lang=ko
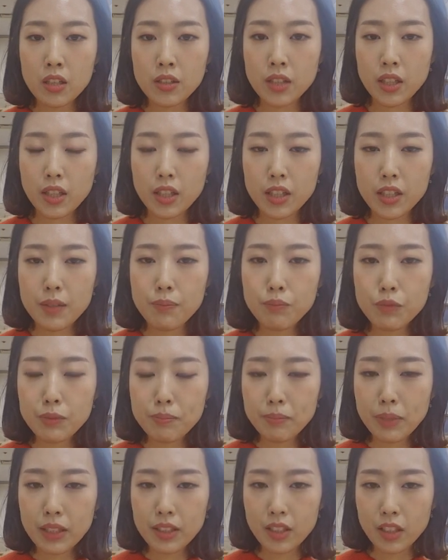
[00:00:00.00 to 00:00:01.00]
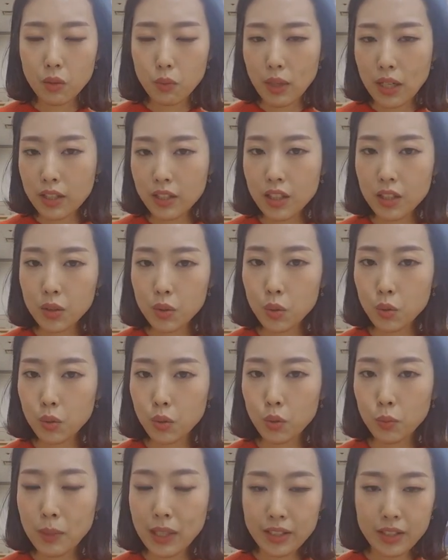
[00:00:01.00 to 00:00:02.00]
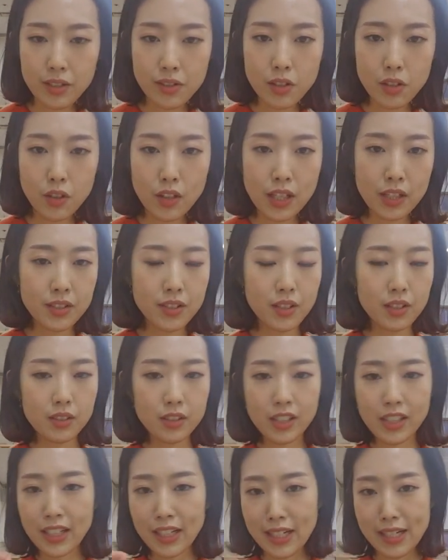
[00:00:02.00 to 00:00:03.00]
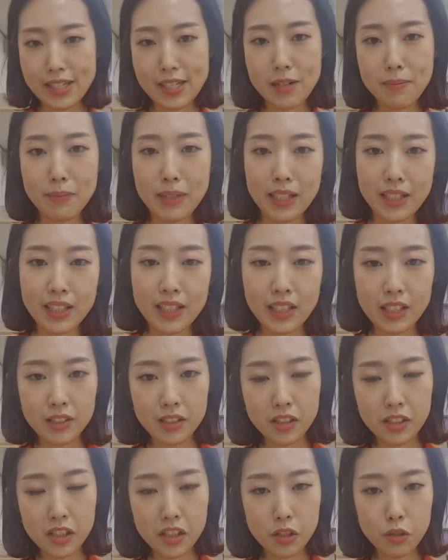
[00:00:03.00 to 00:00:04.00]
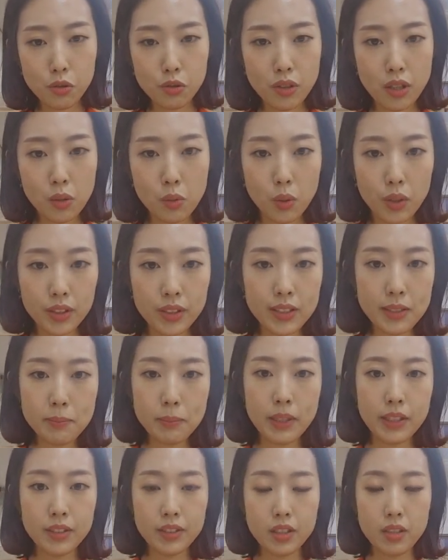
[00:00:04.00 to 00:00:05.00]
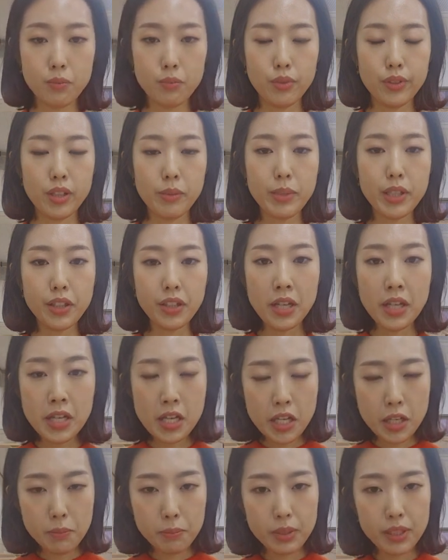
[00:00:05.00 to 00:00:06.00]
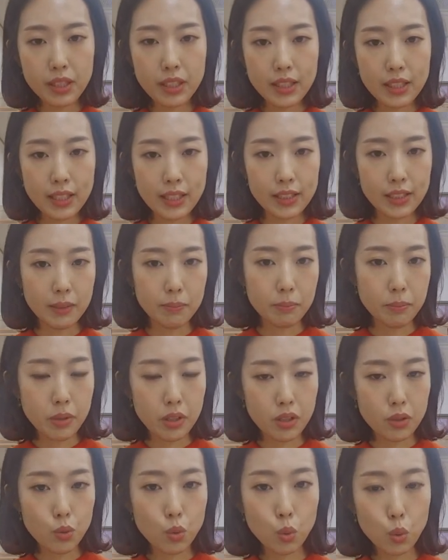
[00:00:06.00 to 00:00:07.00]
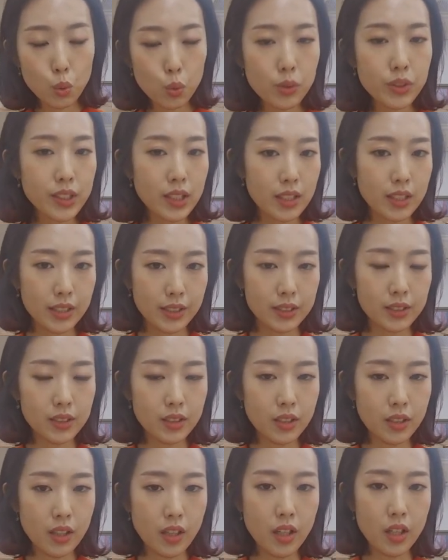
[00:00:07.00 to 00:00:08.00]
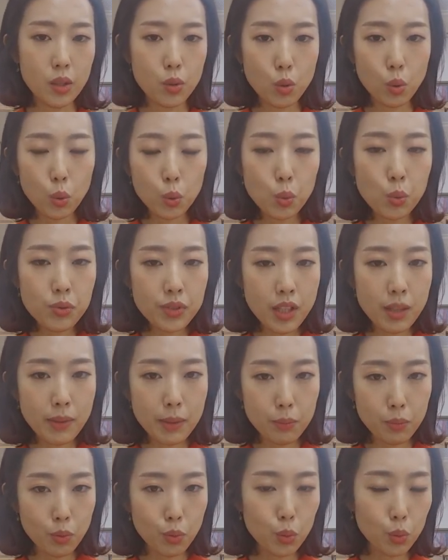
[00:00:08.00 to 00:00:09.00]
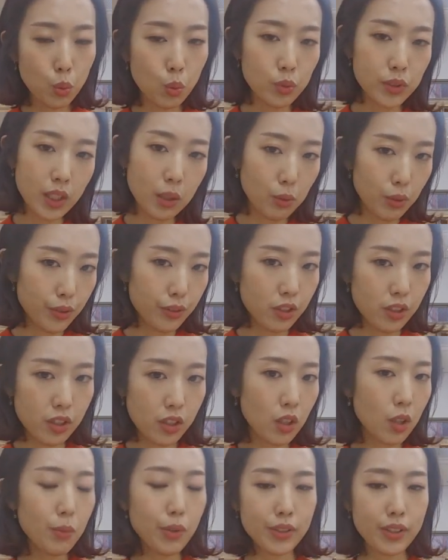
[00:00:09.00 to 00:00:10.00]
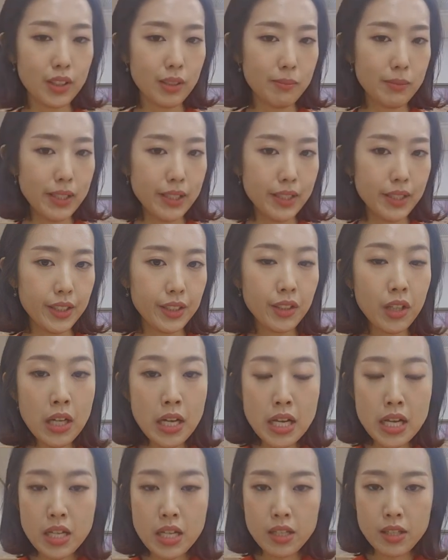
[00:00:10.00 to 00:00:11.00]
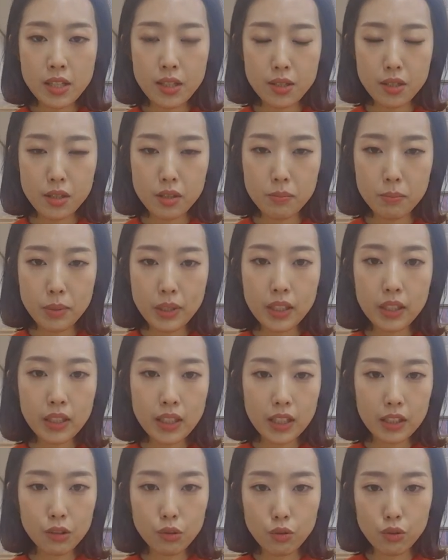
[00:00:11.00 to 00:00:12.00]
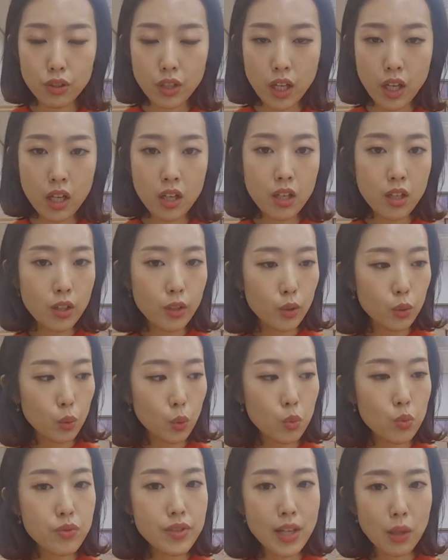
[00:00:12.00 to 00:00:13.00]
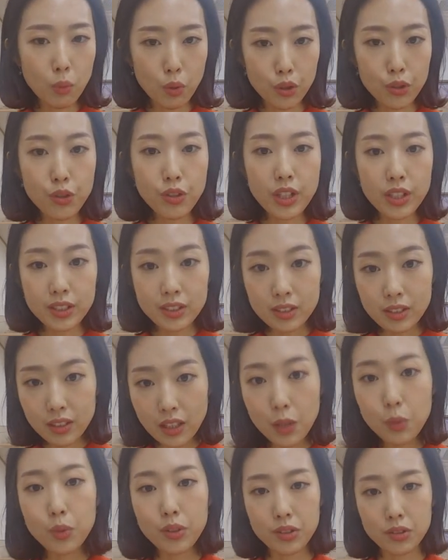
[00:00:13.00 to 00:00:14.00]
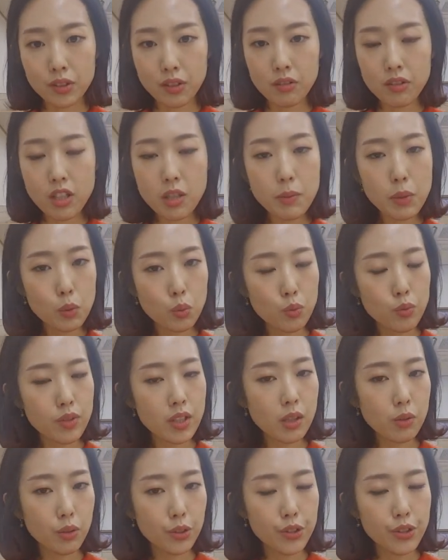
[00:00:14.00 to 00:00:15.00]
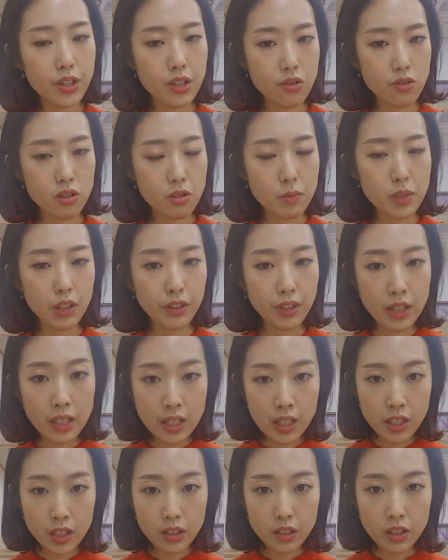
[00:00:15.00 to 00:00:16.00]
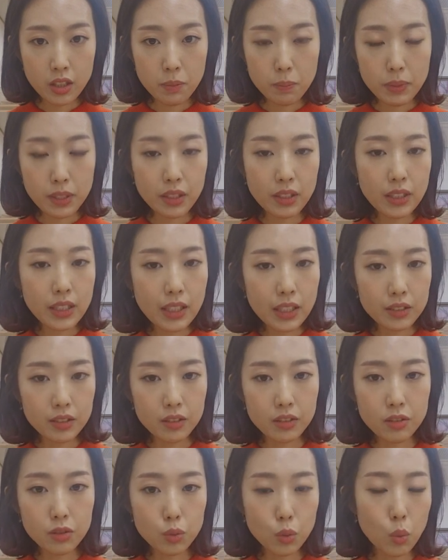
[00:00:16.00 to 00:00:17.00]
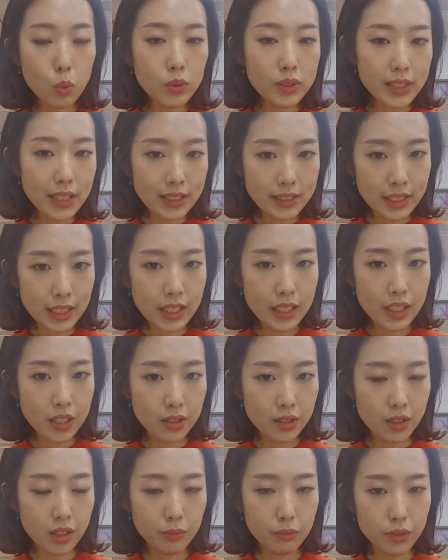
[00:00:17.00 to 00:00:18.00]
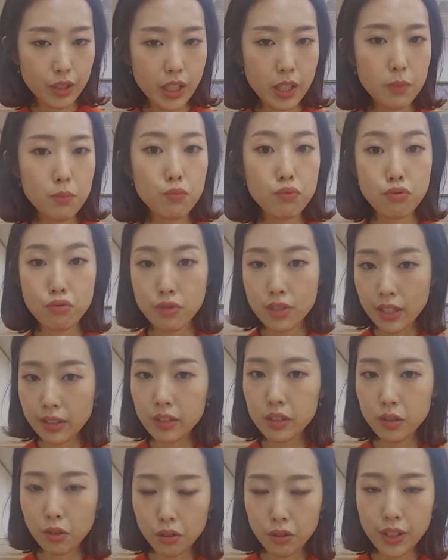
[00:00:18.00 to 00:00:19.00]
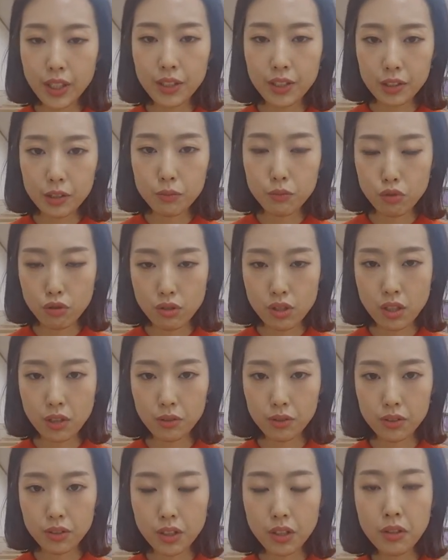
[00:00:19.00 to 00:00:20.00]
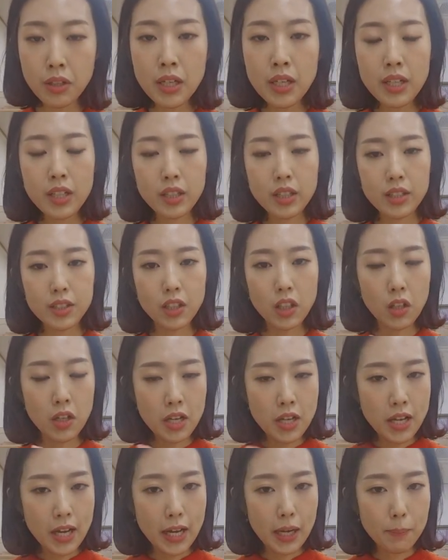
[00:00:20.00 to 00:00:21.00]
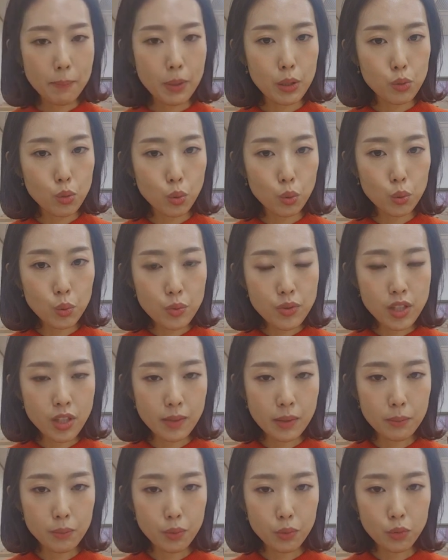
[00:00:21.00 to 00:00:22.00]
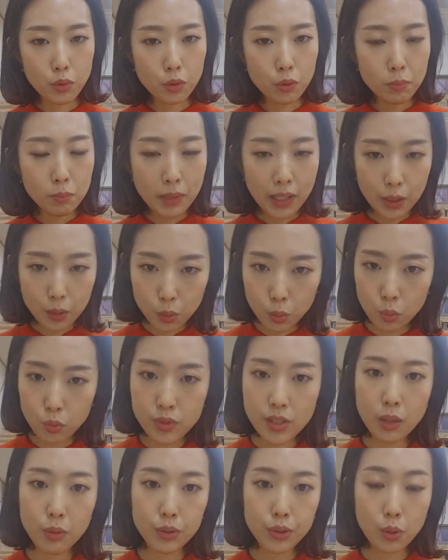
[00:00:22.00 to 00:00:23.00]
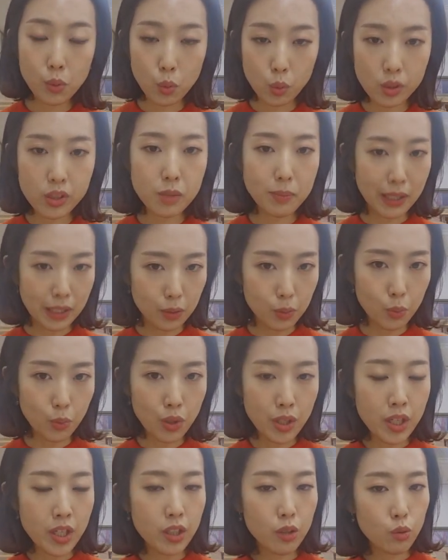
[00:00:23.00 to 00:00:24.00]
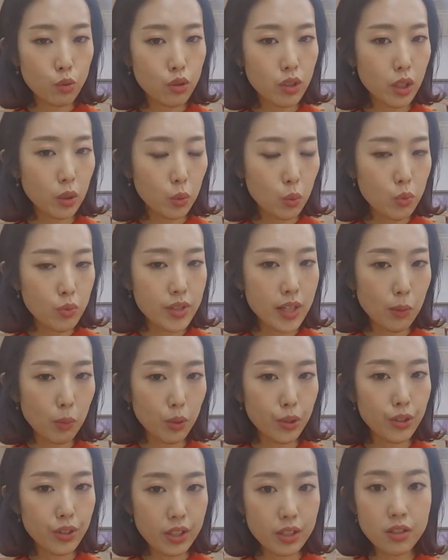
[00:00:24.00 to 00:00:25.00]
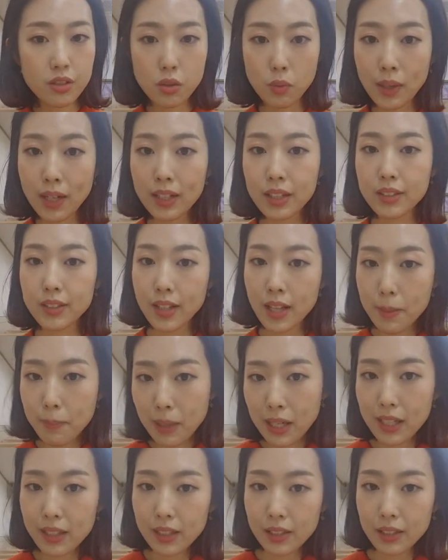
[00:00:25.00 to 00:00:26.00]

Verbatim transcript: 제가 인문반이랑 왕기초반에서 학생들이 가장 많이 하는 실수라고 언급하는 게 뭐냐면 빈칸 앞에 조동사가 있을 때 이 조동사만 보고 동사 원형을 찍어버린단 말이에요. 사실은 빈칸 뒤에 동사 원형이 있을 때도 있어요. 이미 동사 원형이 있으면 이 빈칸은 동사 사이기 때문에 부사를 넣어야 되는 문제거든요. 그래서 앞에 조동사만 보고 바로 동사 원형 고르지 말고 뒤에 동사 원형 있는지 확인을 해봐야